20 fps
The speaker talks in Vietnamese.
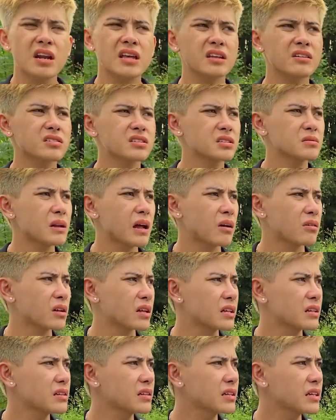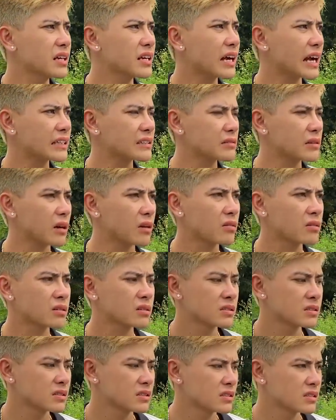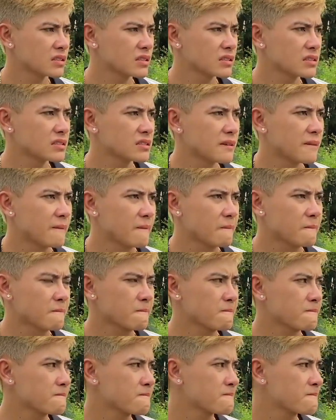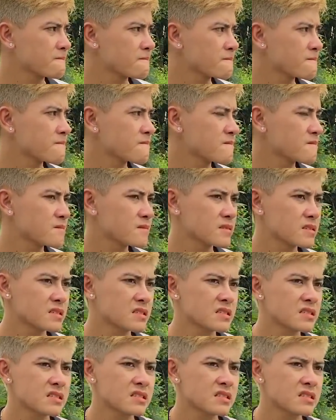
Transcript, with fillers: Để xem nào, để cái cách nào Để xem mà đến nhà nó rồi là